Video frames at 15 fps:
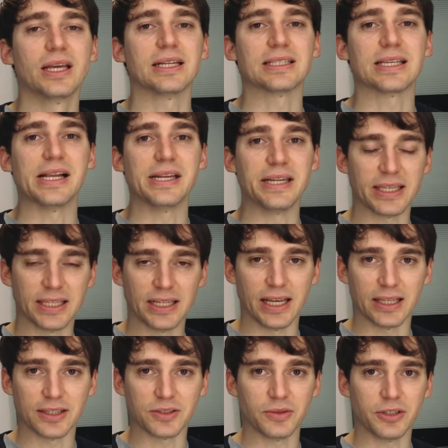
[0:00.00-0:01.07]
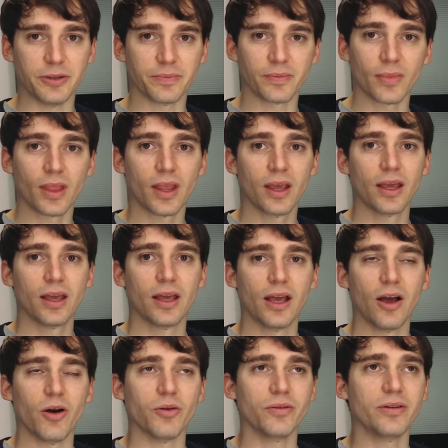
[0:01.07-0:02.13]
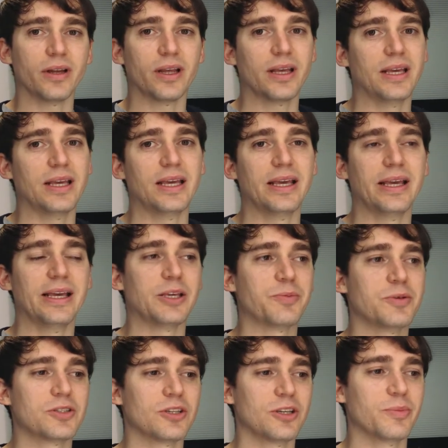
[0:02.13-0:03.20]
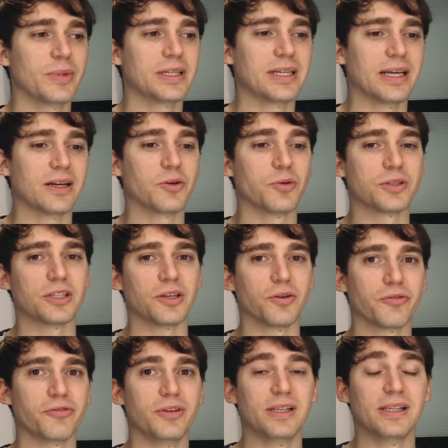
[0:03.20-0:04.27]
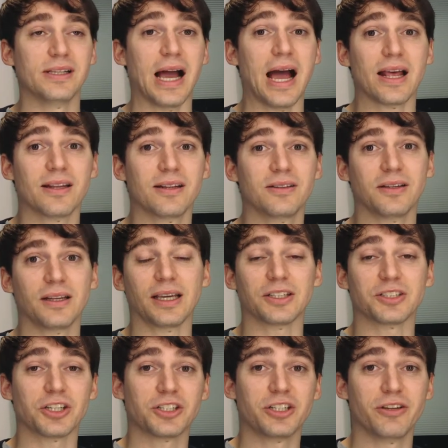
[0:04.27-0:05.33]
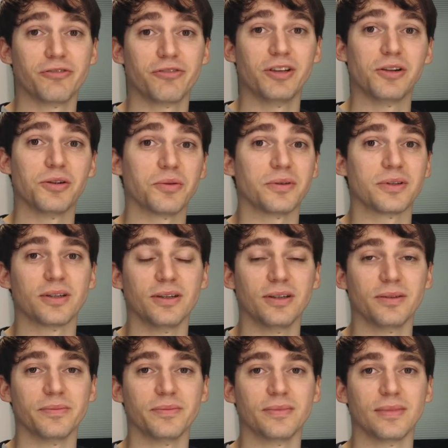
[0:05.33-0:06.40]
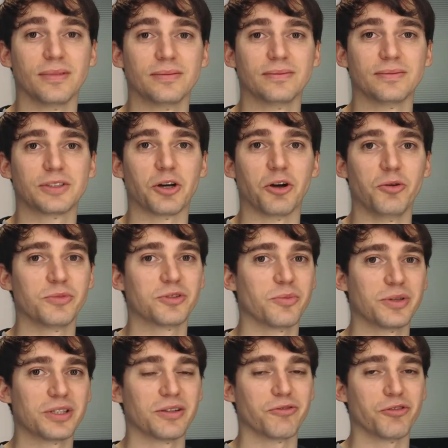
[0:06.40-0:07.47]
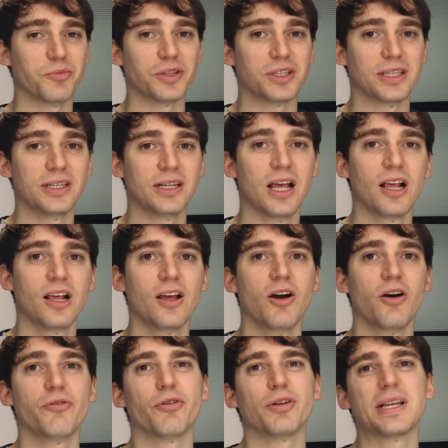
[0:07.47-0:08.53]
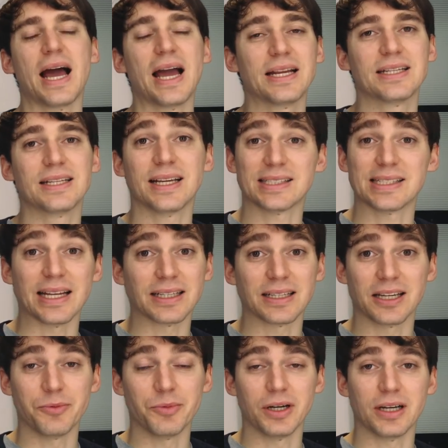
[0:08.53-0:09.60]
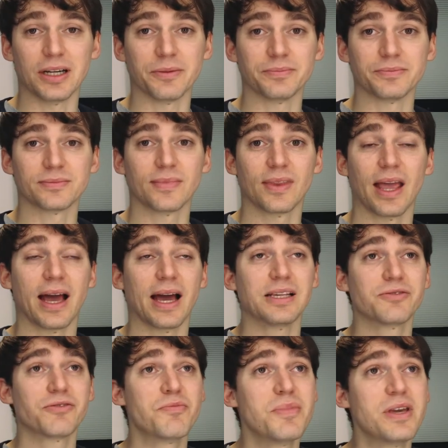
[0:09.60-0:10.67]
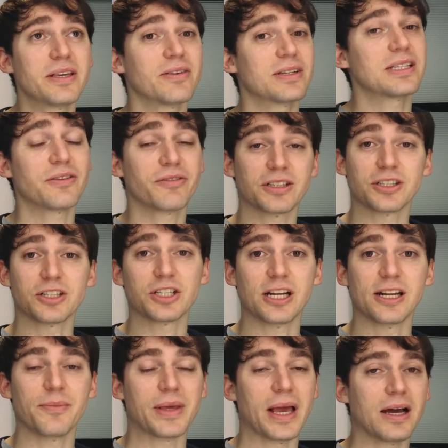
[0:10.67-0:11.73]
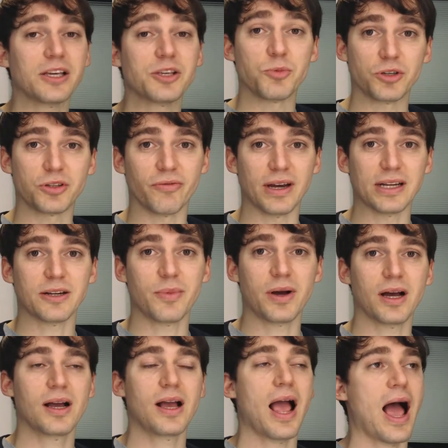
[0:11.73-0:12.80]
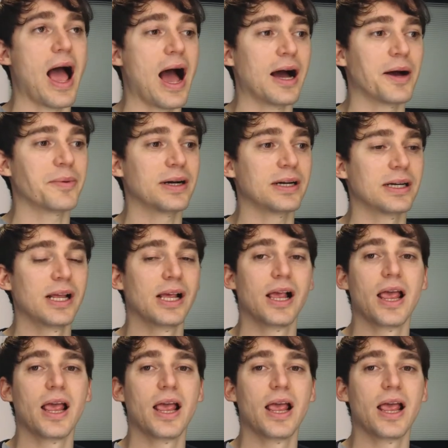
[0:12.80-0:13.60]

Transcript: das Geld nicht in die Hand zu nehmen. Und ich bin so jemand, der guckt sich auch viel an, ich recherchiere viel und ähm, träume so ein bisschen vor mich hin und wollte eigentlich eine ganz andere Kamera haben. Heißt für mich, was ich festgestellt habe, ja, ich möchte weitermachen, aber